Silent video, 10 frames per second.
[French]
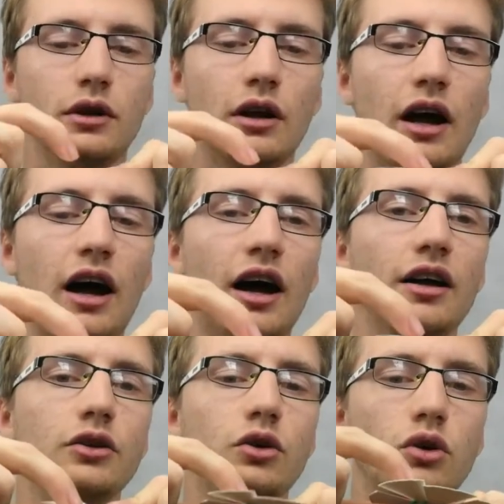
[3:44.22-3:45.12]
1,
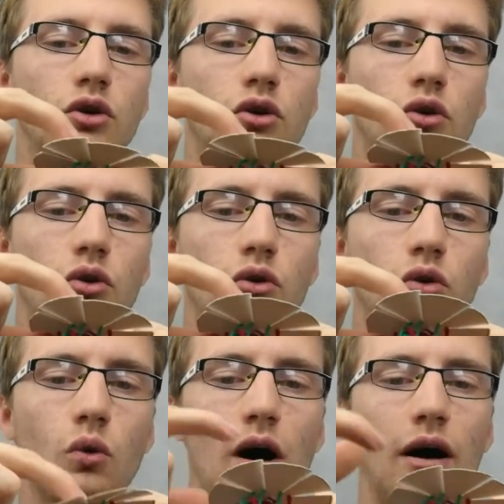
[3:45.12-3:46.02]
2,
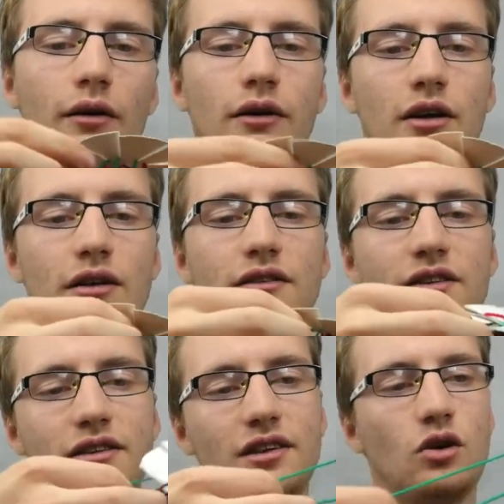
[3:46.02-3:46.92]
3,
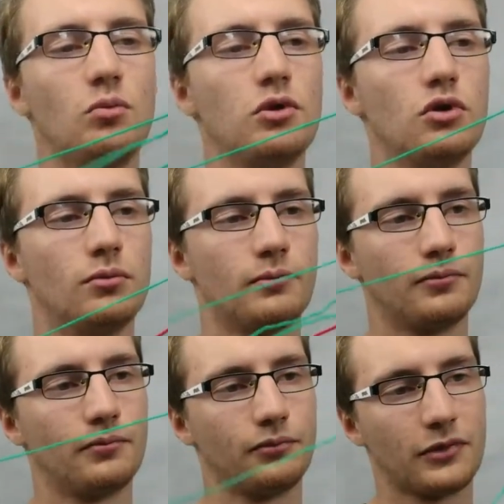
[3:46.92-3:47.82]
c'est le bleu.
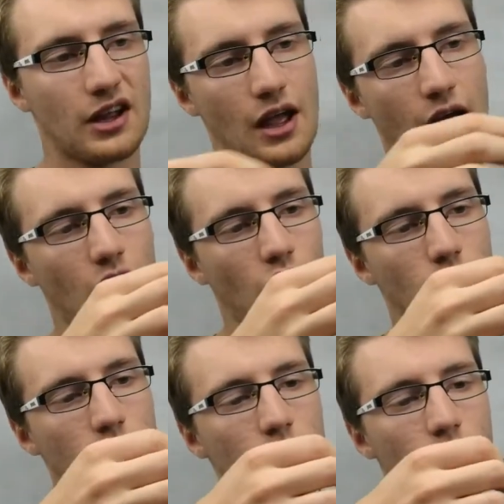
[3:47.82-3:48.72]
Alors le
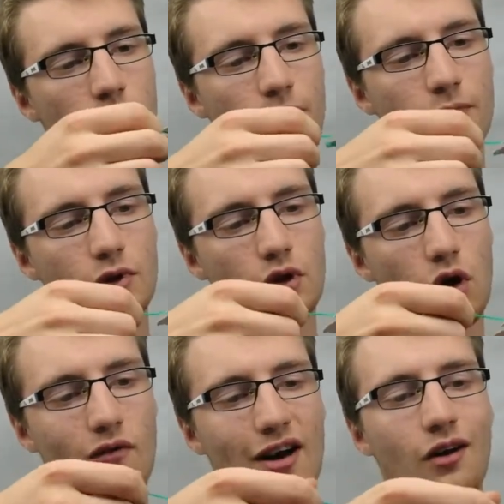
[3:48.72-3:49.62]
bleu, on
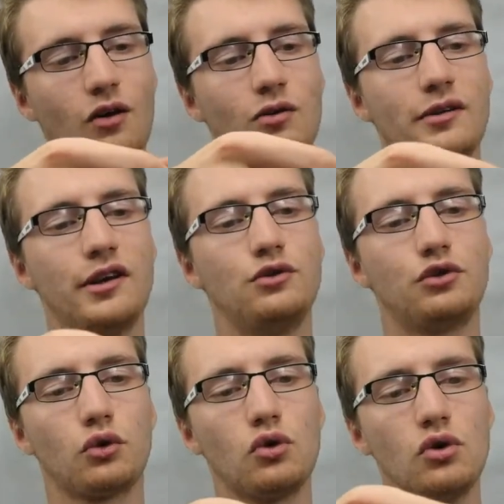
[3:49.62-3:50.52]
va l'enlever du
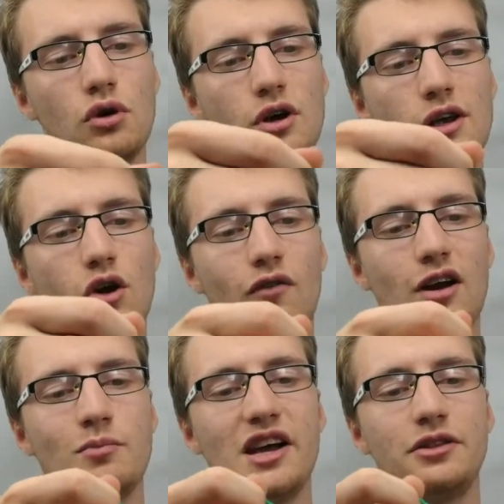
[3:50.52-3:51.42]
trou et on va le
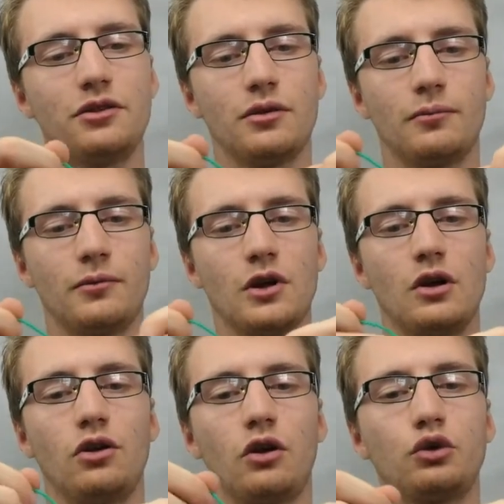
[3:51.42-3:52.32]
mettre
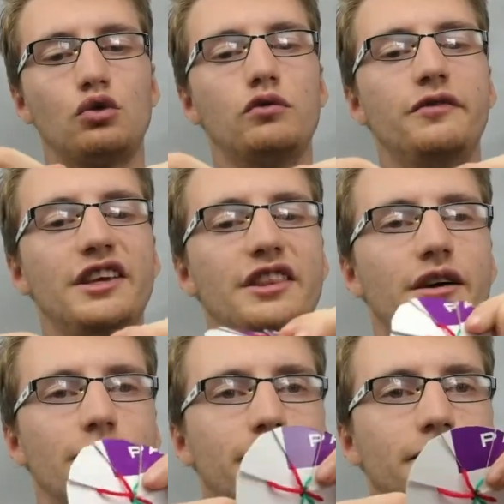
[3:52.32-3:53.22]
dans le trou vide,
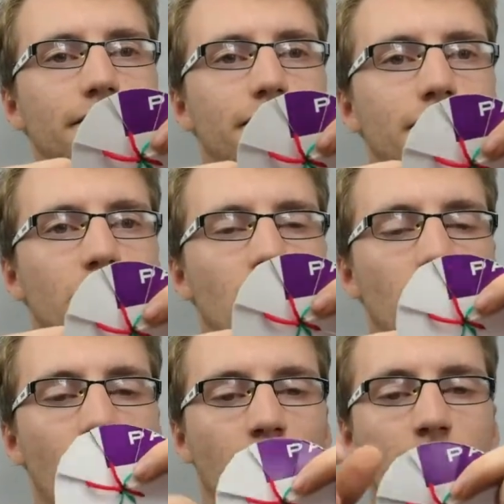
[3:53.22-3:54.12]
comme
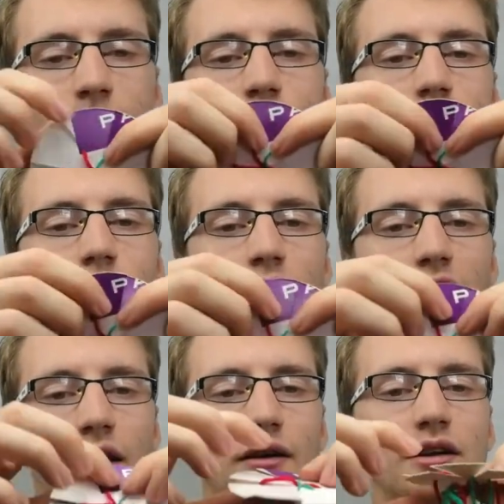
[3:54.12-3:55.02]
là,
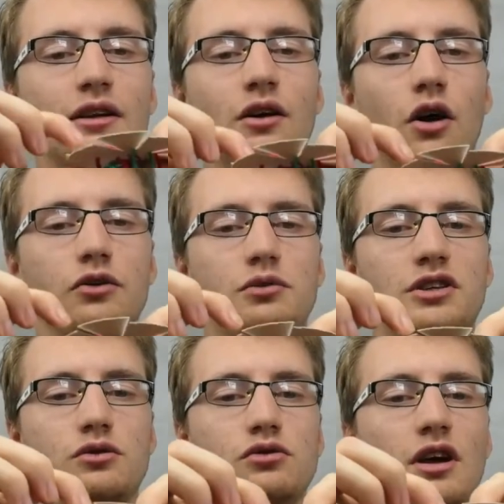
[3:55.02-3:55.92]
voilà. Ensuite,
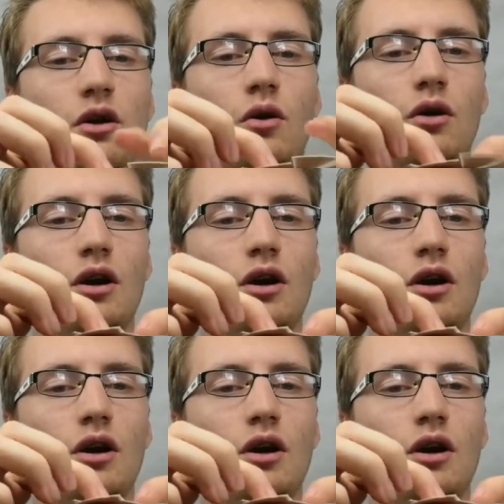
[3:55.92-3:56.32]
nous allons